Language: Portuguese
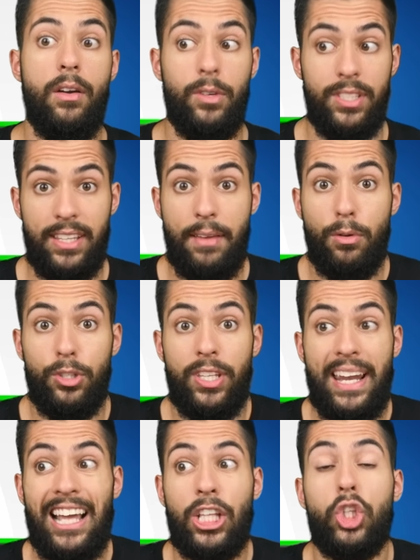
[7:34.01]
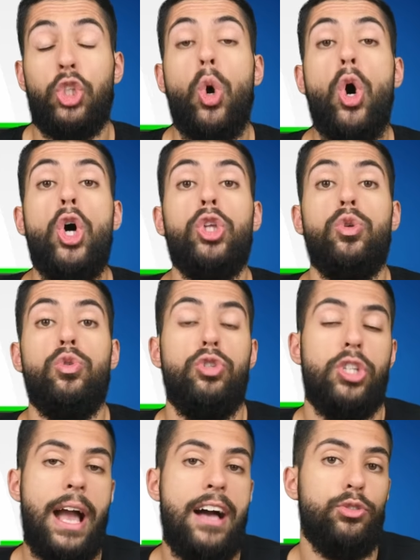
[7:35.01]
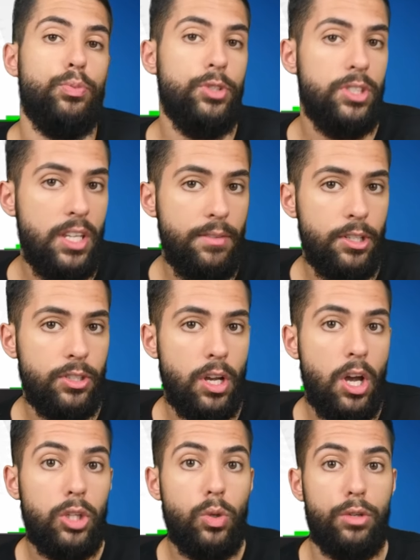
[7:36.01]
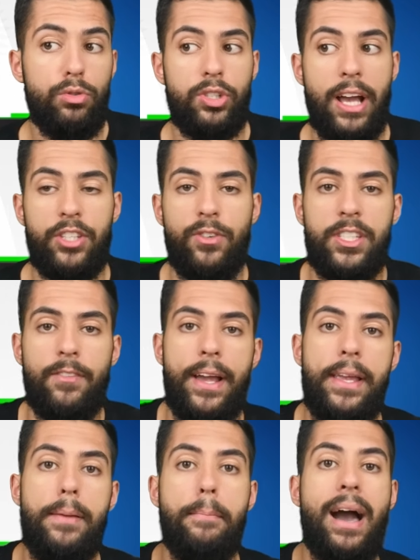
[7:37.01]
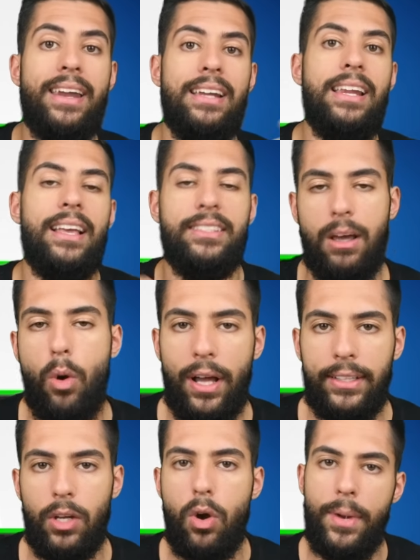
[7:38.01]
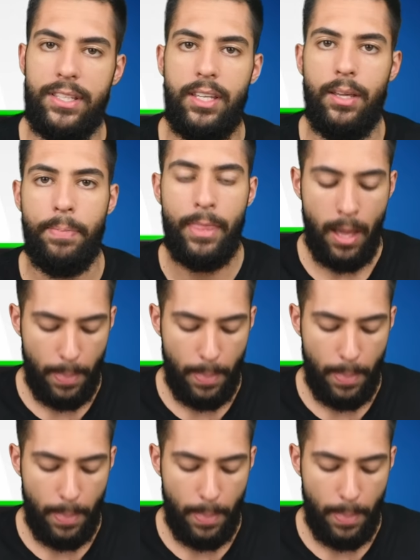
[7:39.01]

Você deve considerar todos os casos possíveis todos os casos você vai embaralhar essa ordem. Como assim?